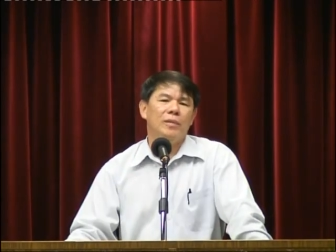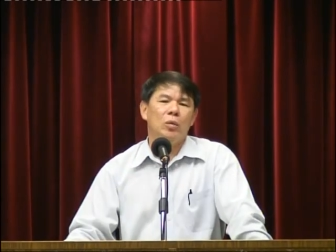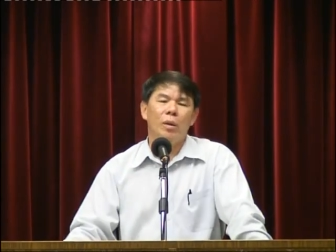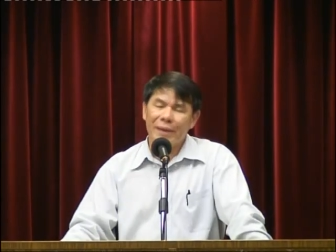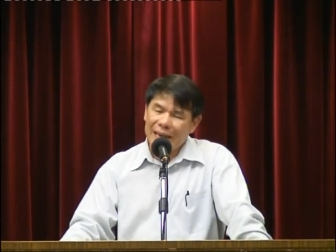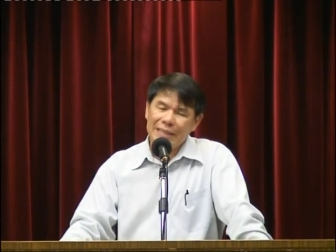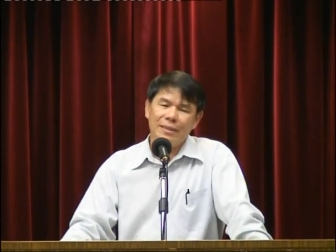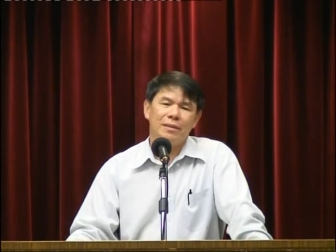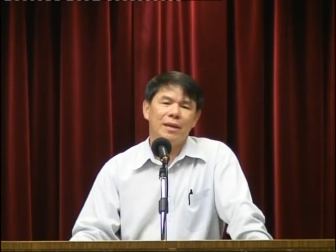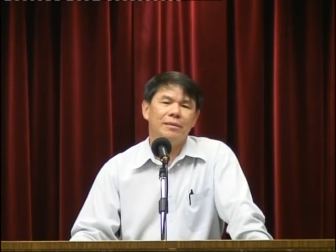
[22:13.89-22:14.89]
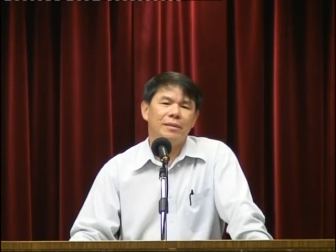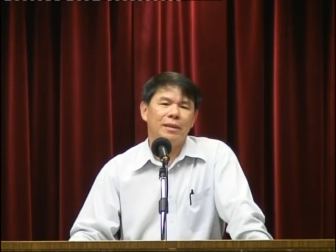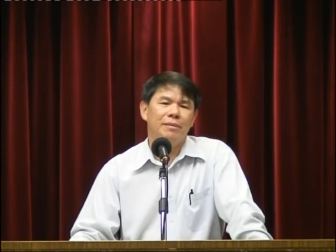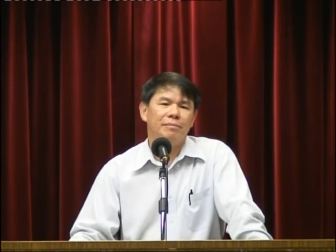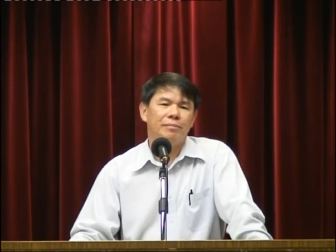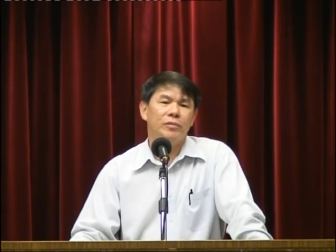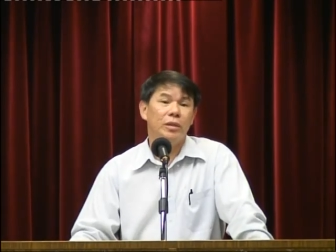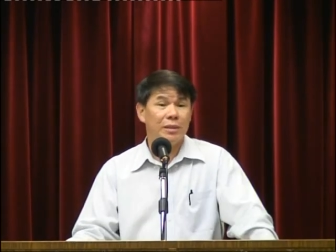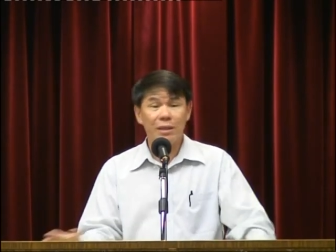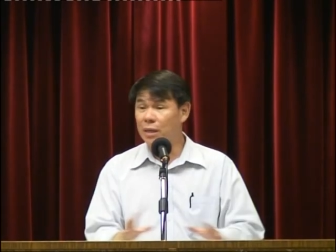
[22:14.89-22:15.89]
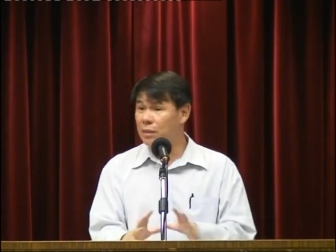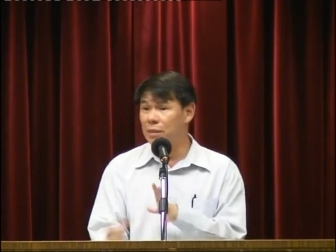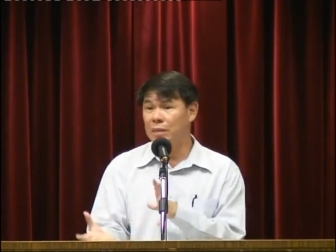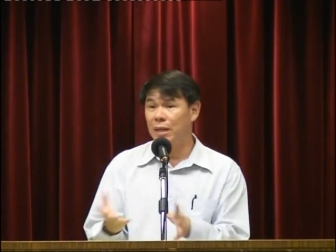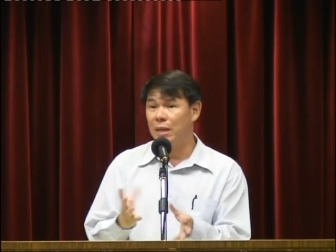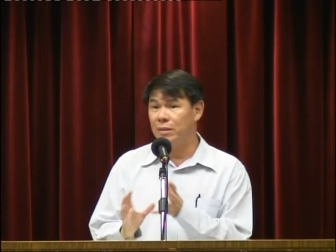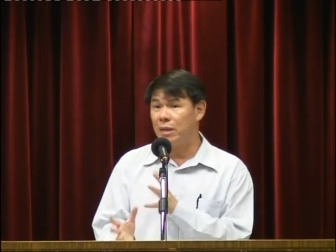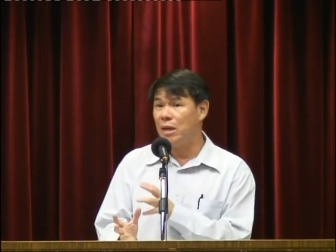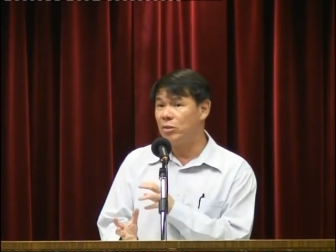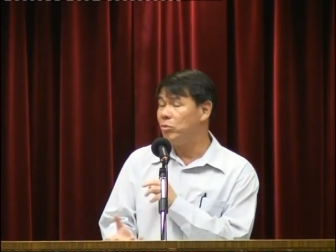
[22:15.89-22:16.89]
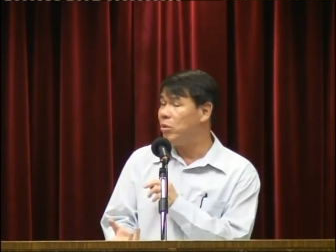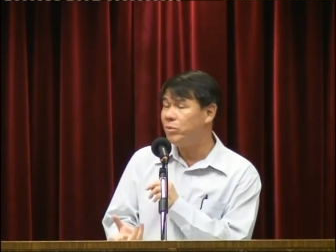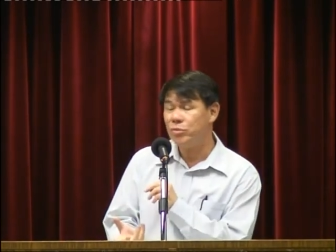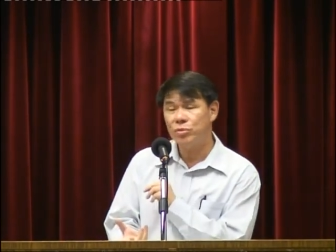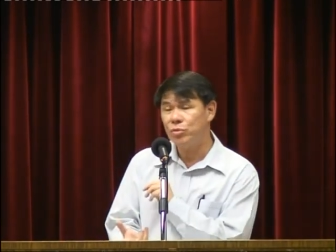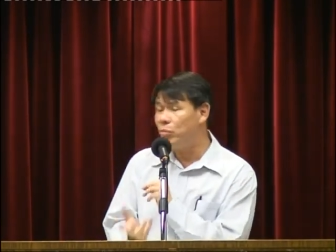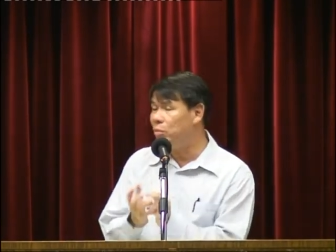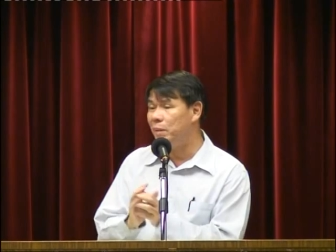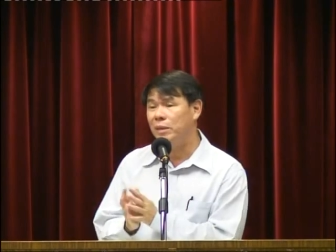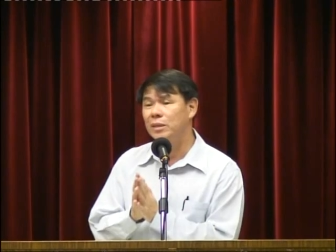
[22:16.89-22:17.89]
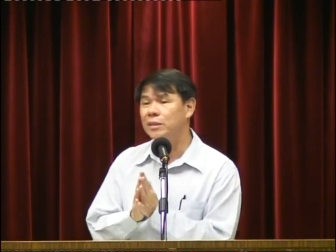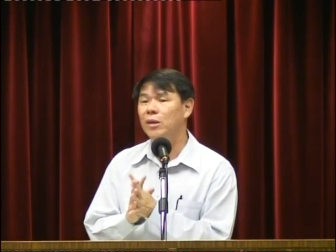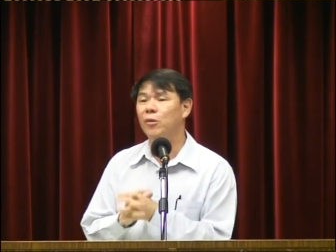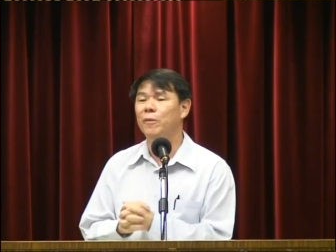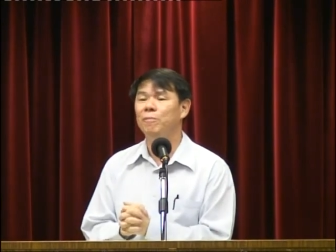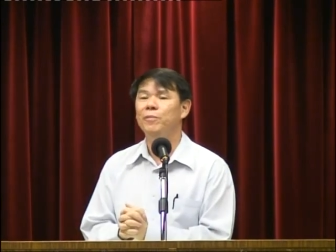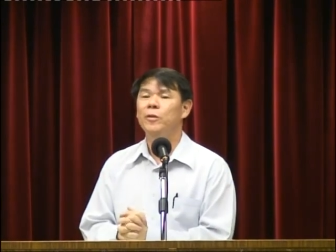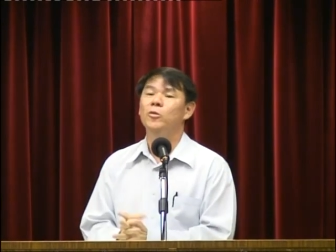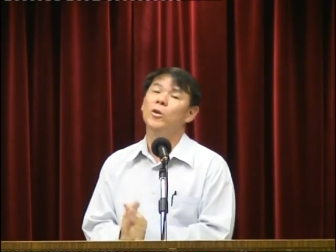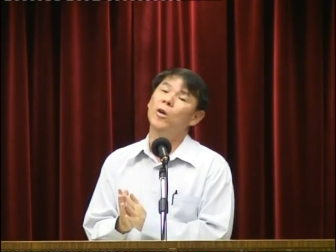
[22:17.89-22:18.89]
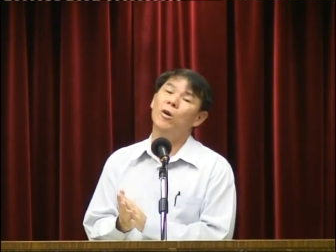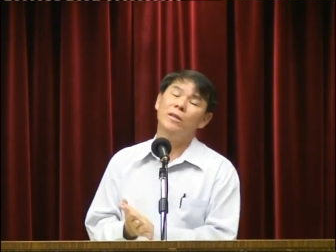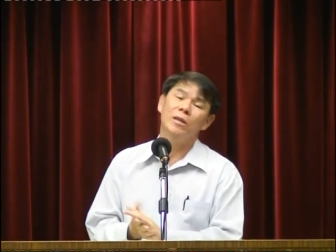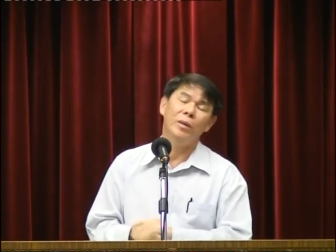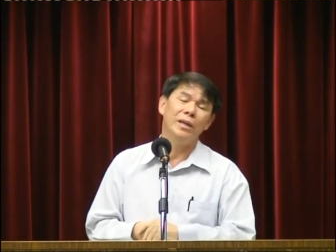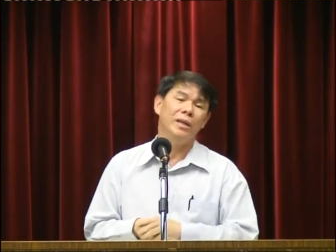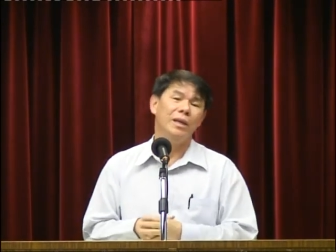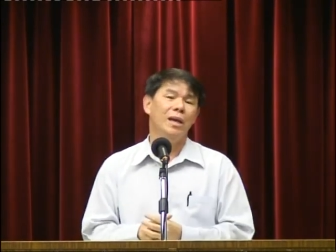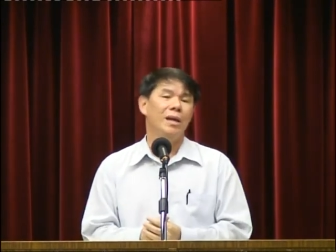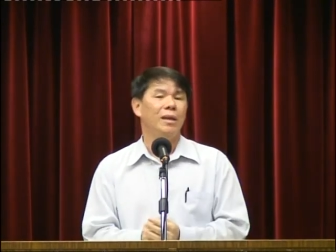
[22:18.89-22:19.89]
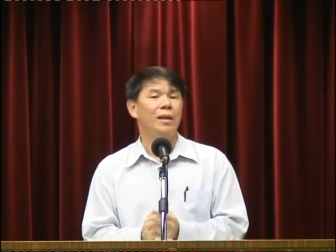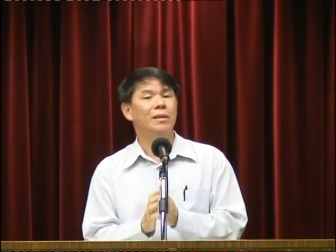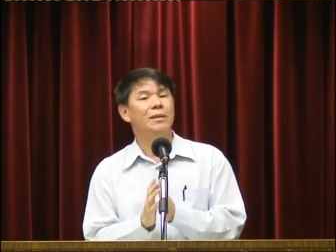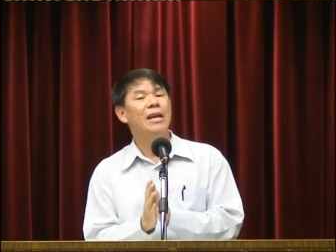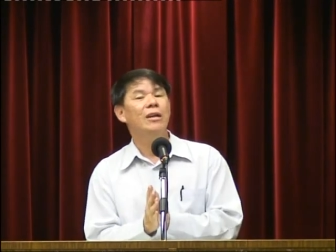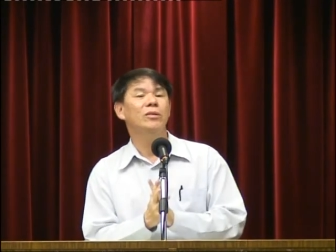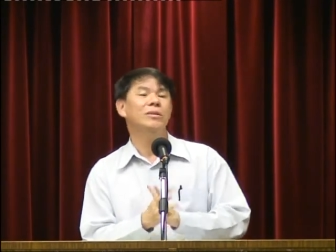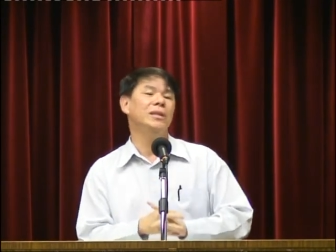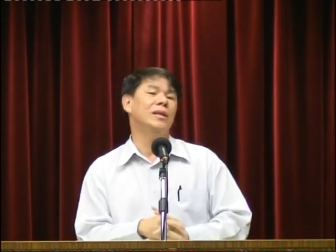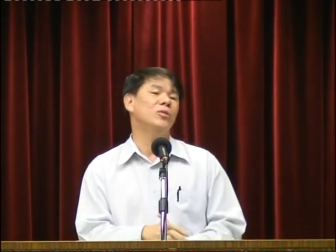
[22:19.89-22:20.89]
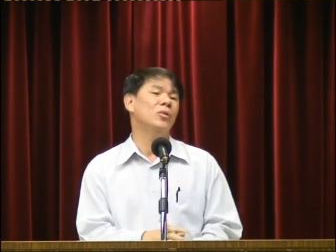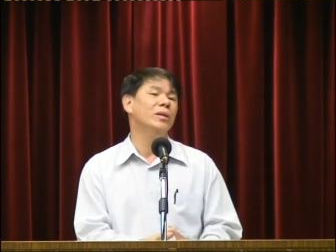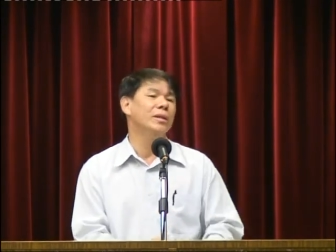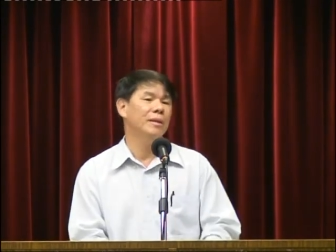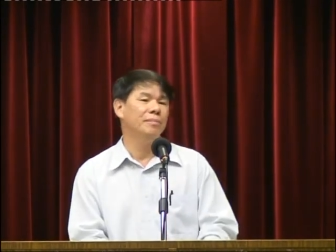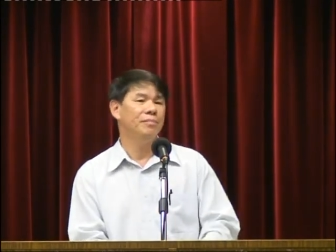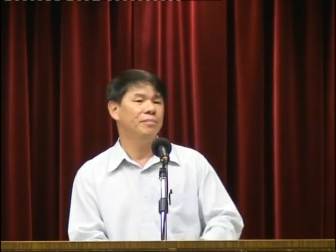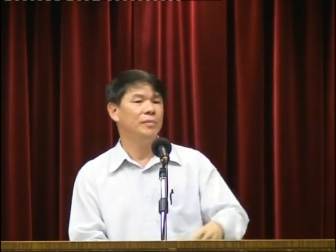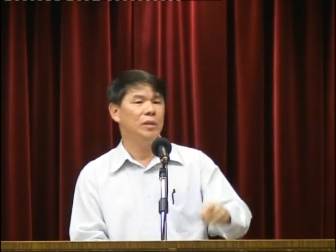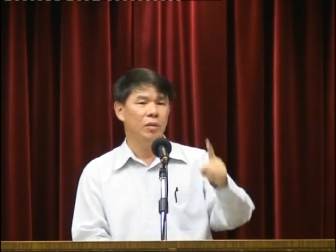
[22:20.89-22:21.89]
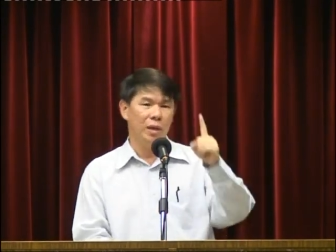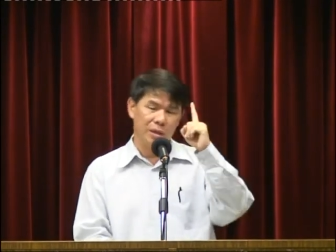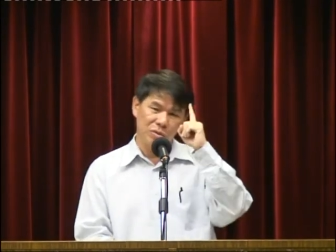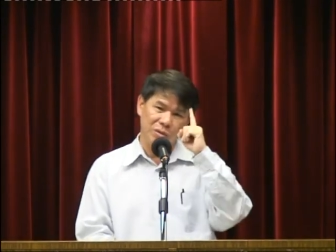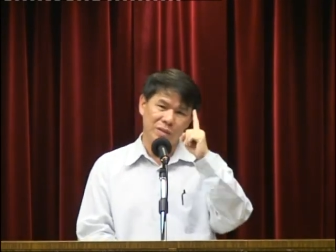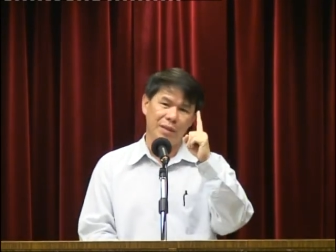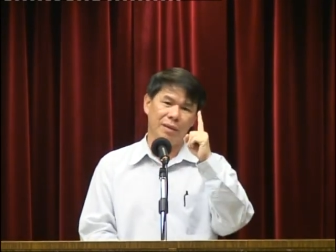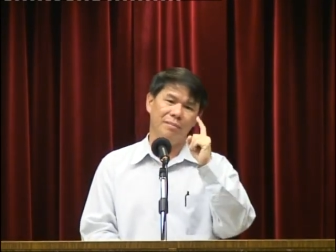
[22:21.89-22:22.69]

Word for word: 我们感谢上帝，所以这个是在以赛亚书很出名的争论。所以以后人家问你，以赛亚有几个作者？只有一个作者。